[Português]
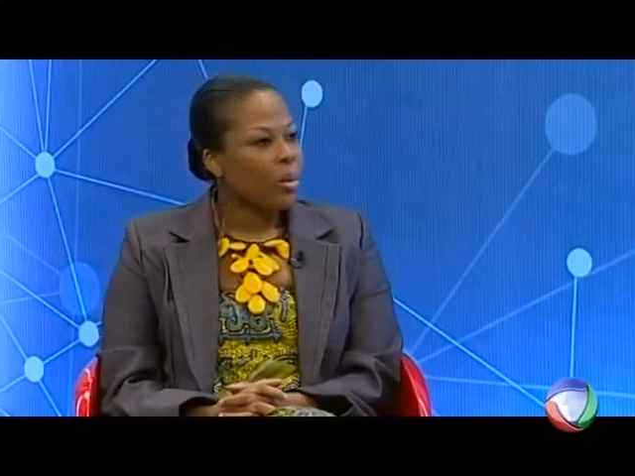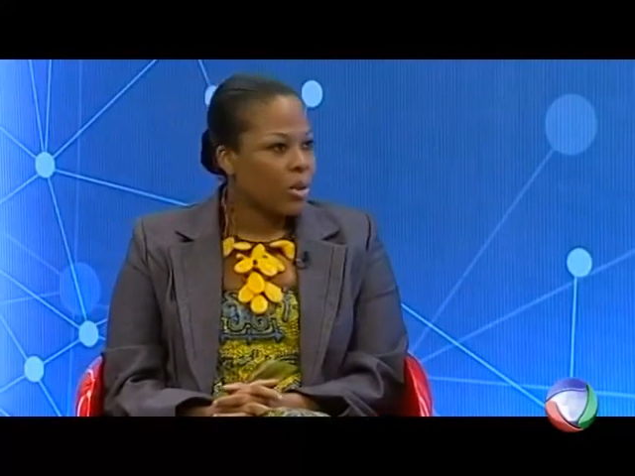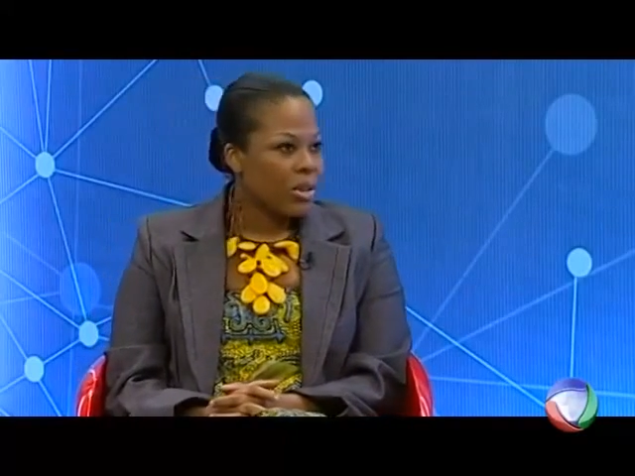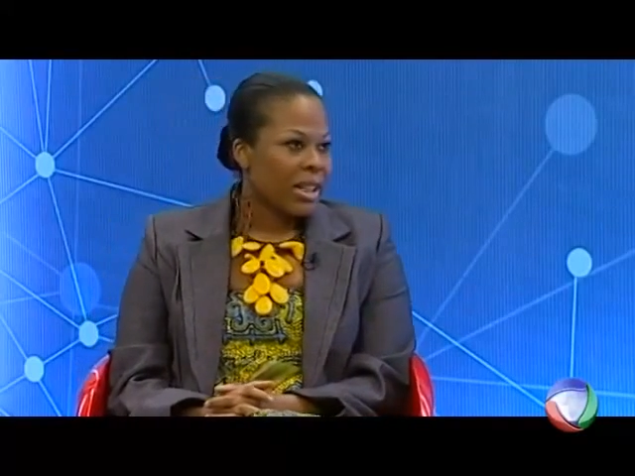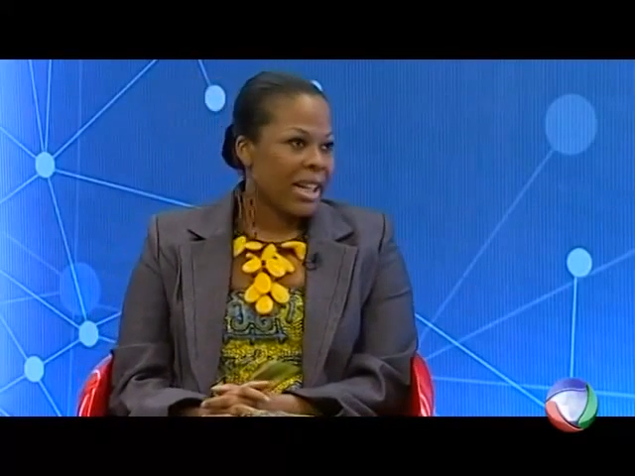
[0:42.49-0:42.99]

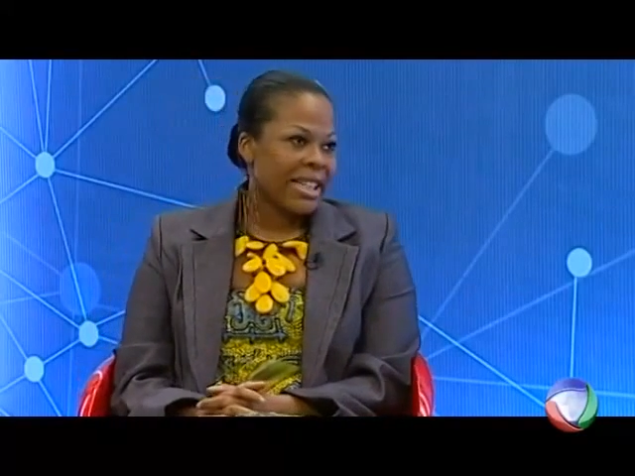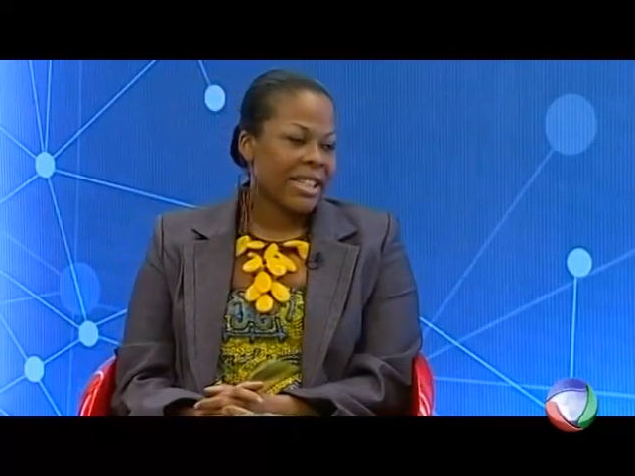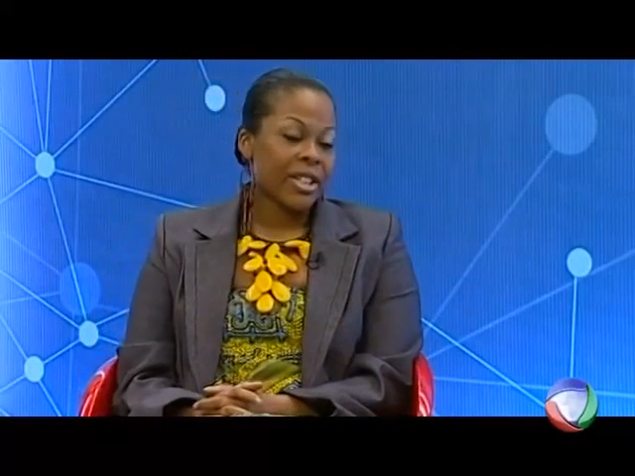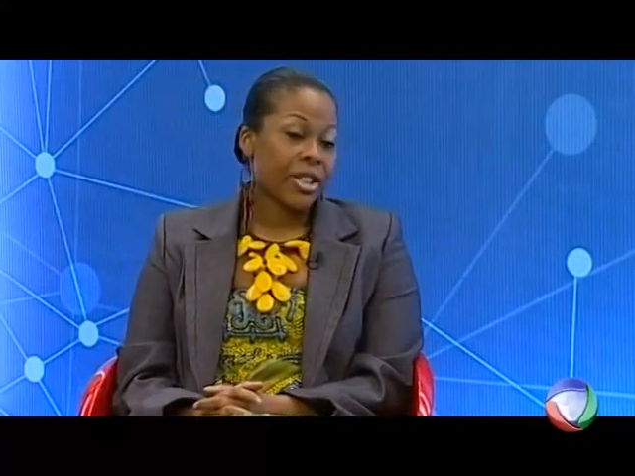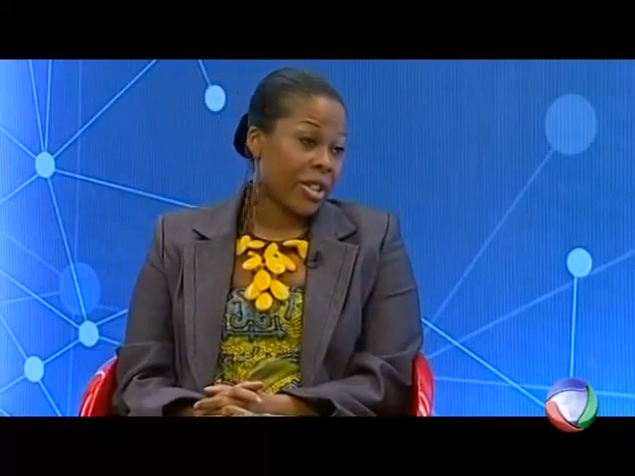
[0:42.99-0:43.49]

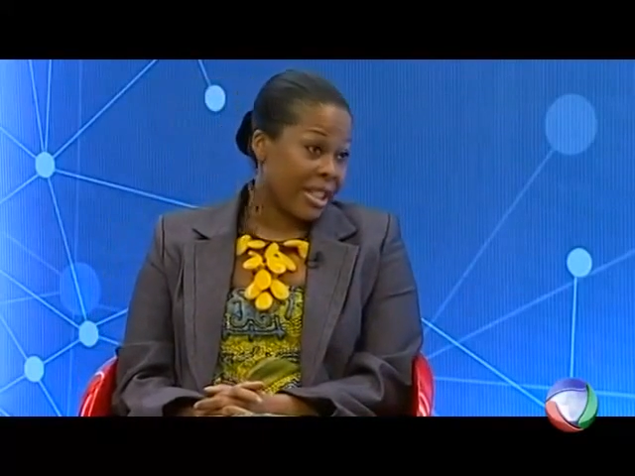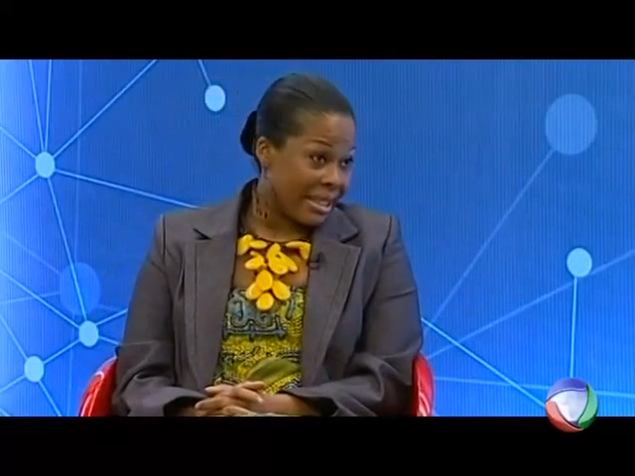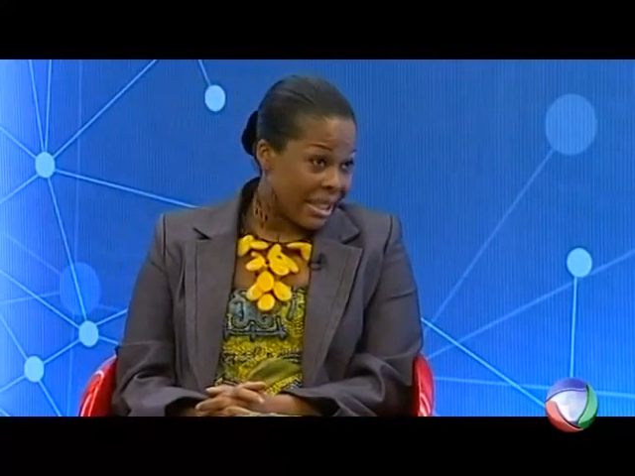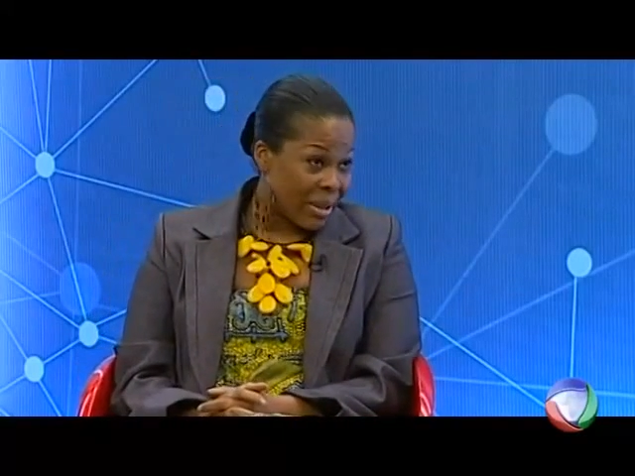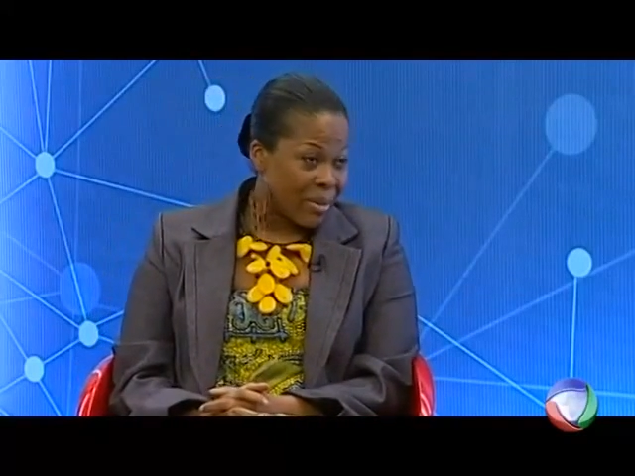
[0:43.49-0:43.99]
monetária
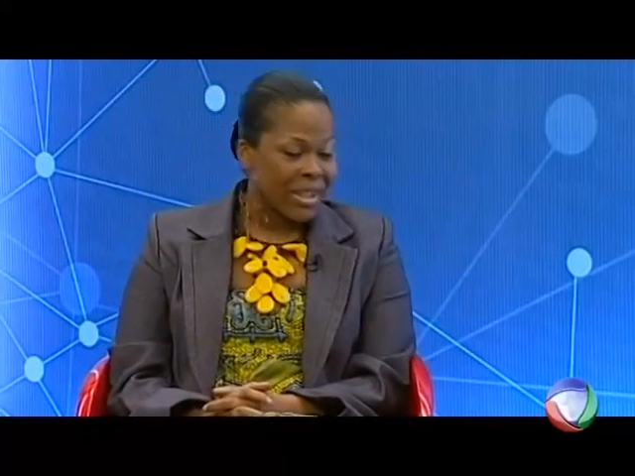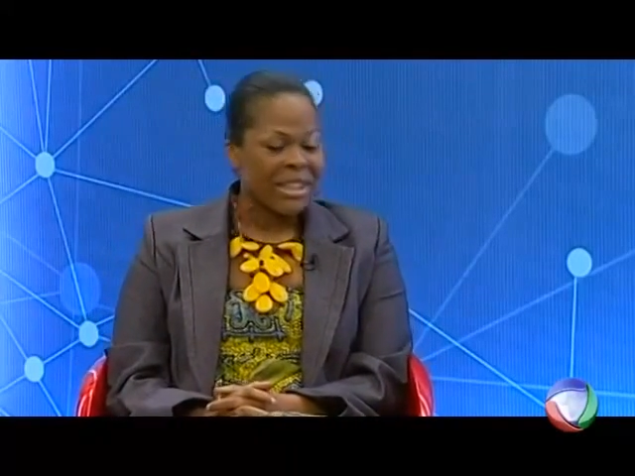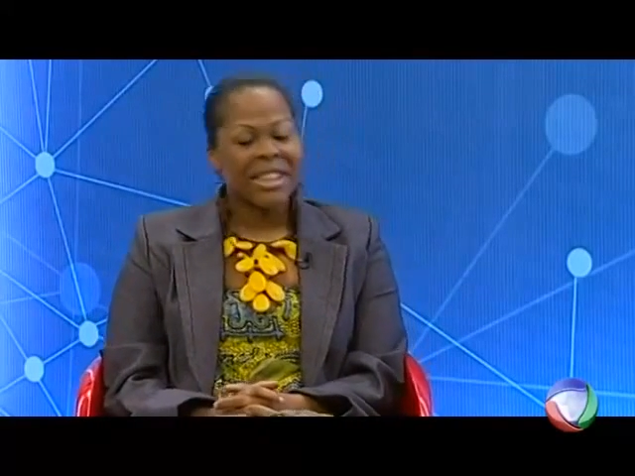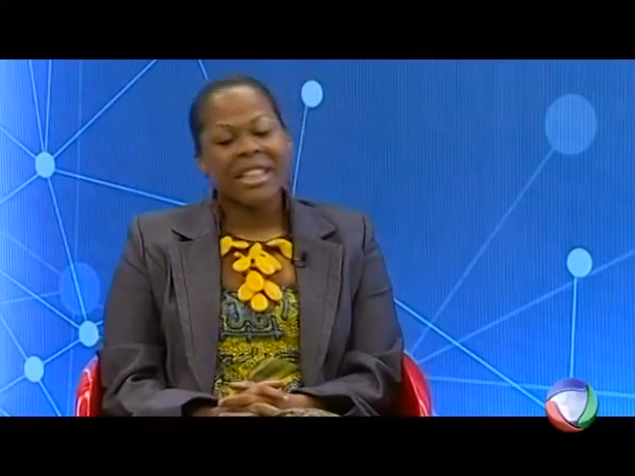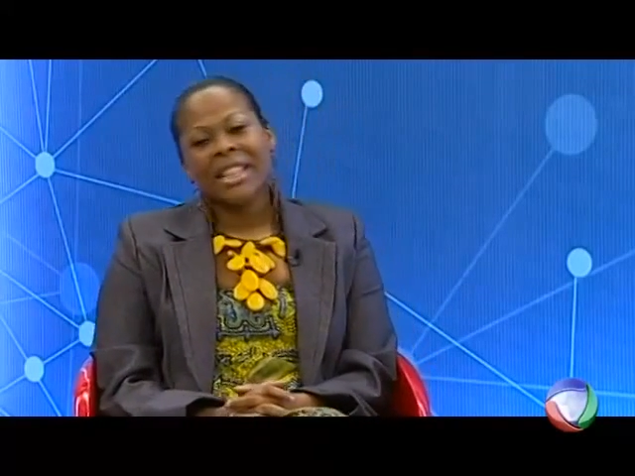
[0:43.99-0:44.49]

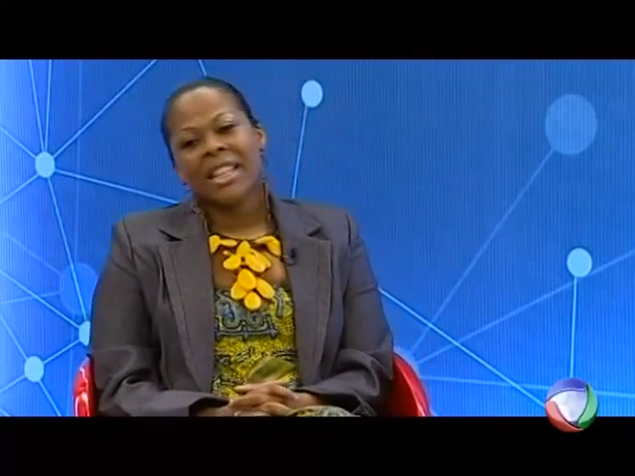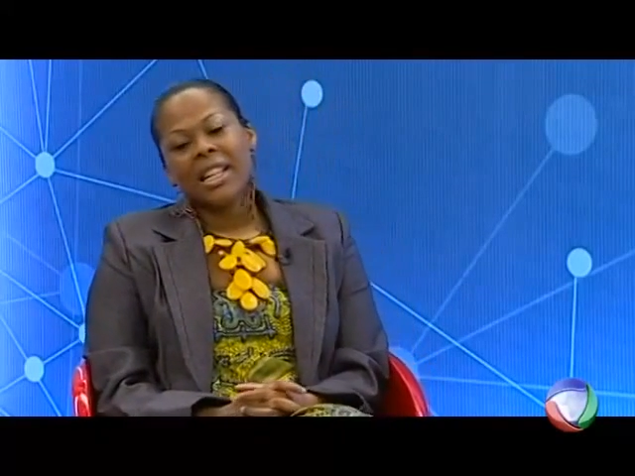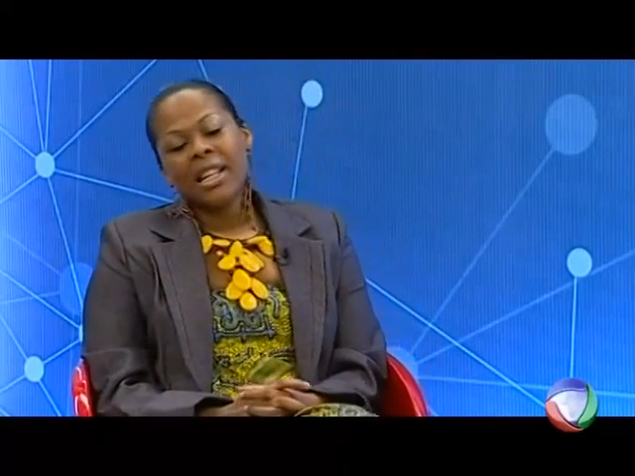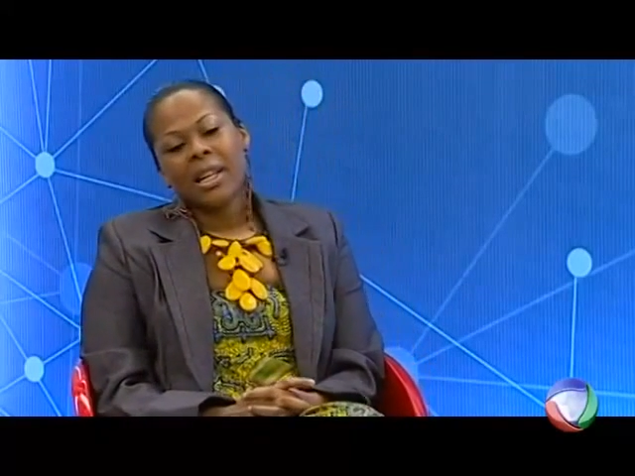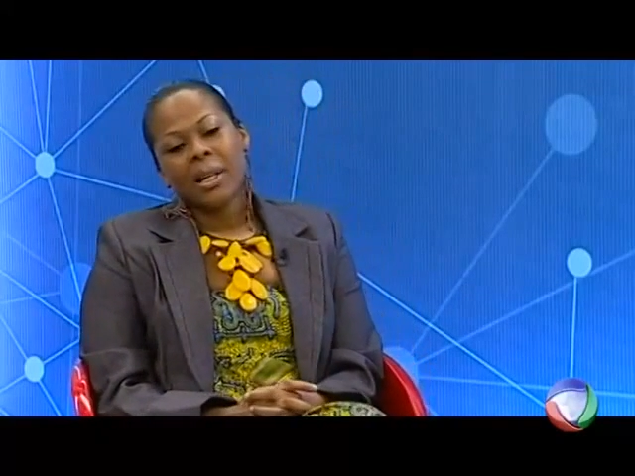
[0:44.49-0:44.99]
restritiva
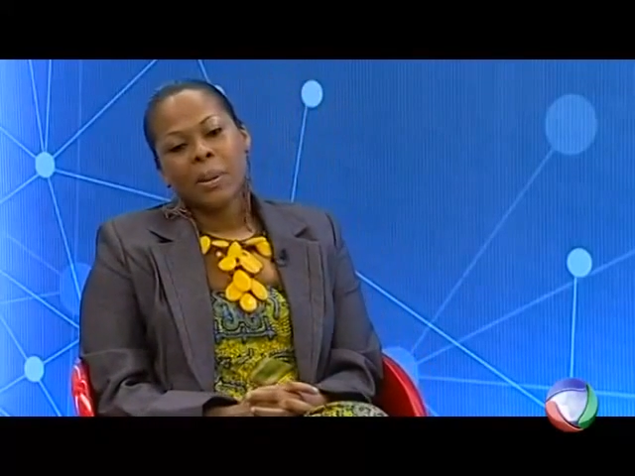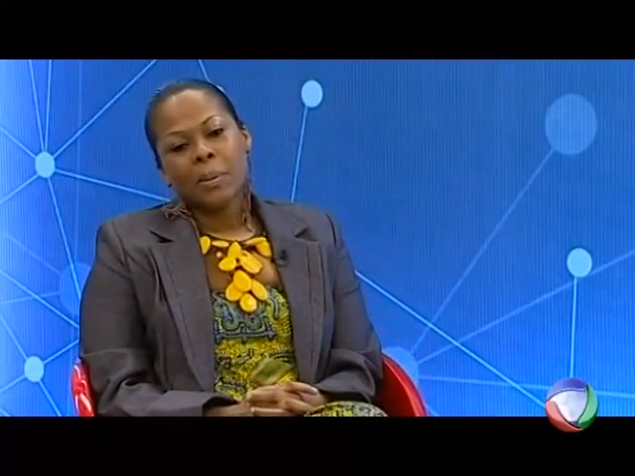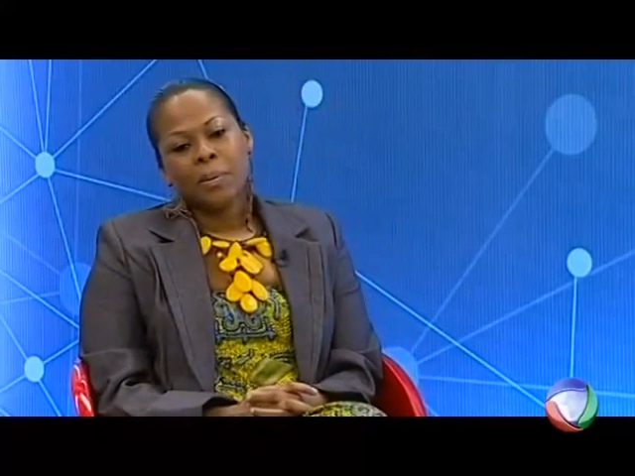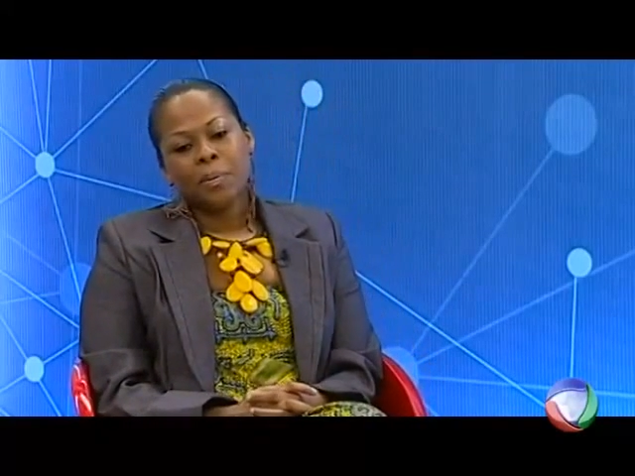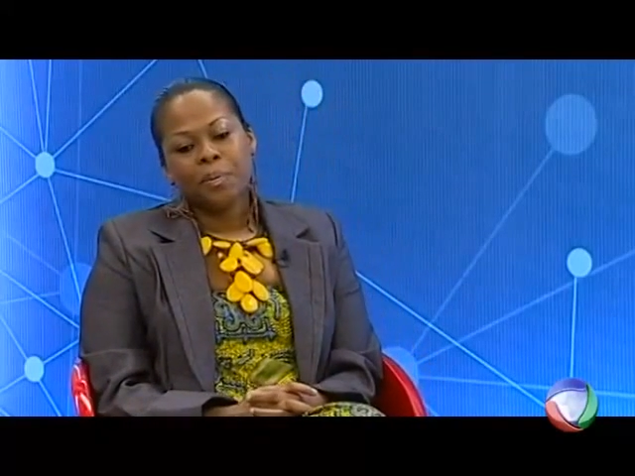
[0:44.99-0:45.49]

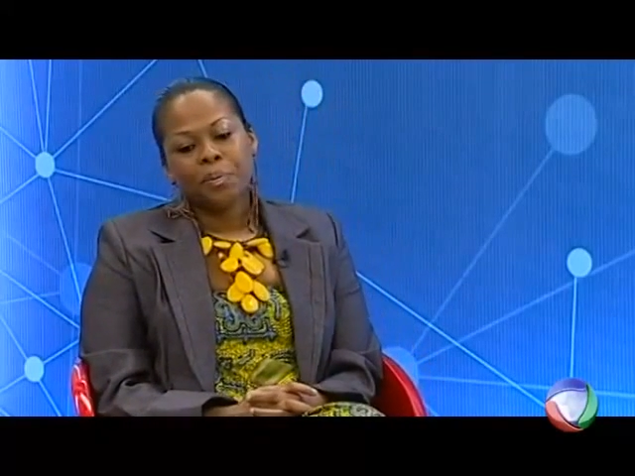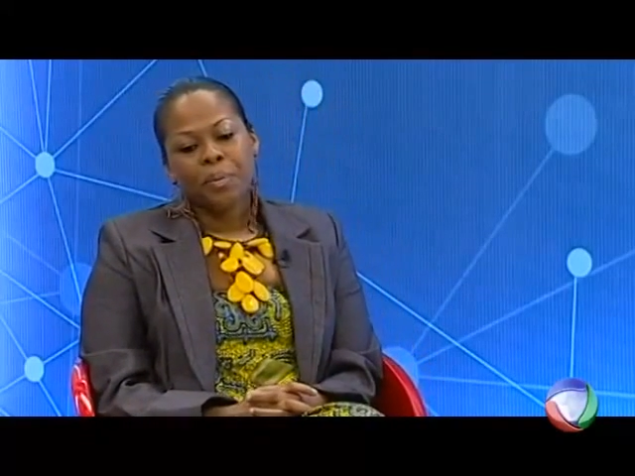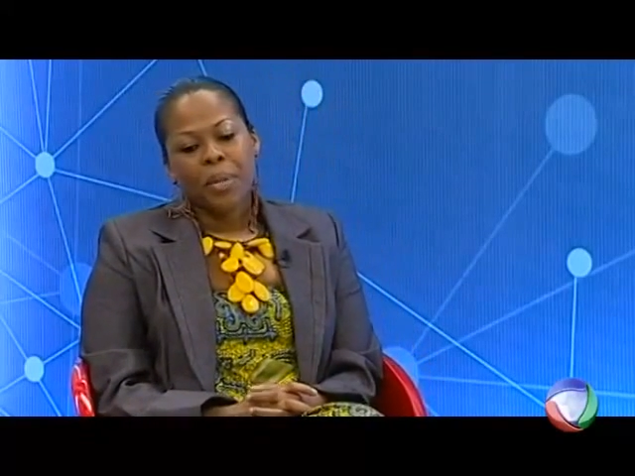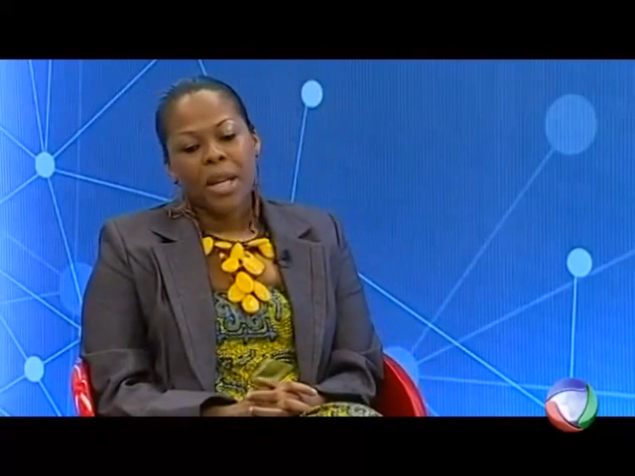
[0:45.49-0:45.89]
um, ehm,